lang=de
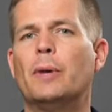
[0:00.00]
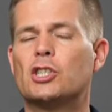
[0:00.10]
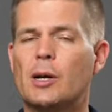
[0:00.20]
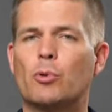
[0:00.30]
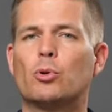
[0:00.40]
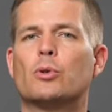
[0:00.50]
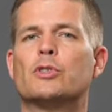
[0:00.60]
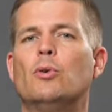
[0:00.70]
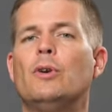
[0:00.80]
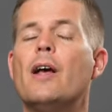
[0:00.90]

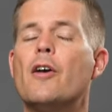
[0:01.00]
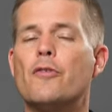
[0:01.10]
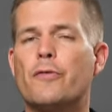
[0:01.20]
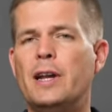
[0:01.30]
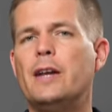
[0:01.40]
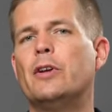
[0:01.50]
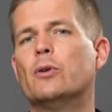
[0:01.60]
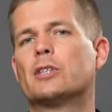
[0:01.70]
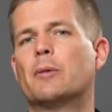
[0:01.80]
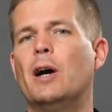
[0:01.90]
Bandscheibenprotrusion viele
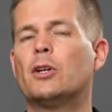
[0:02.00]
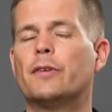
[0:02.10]
Videos gemacht.